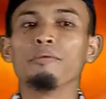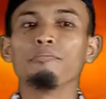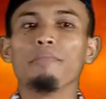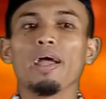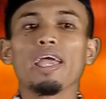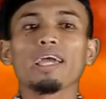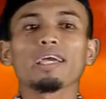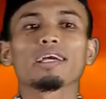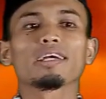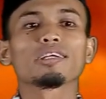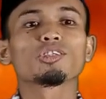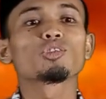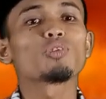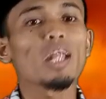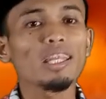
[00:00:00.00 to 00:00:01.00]

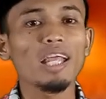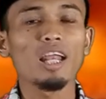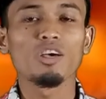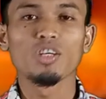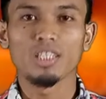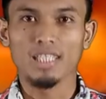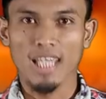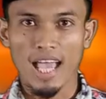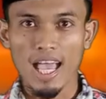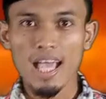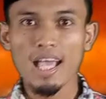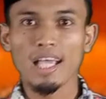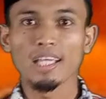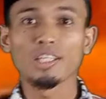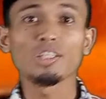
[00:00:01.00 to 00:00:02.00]
baik Surat
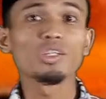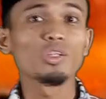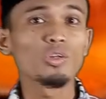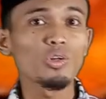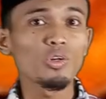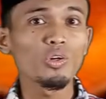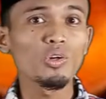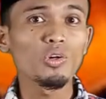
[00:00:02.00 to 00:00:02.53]
Al-Ghosiyah itu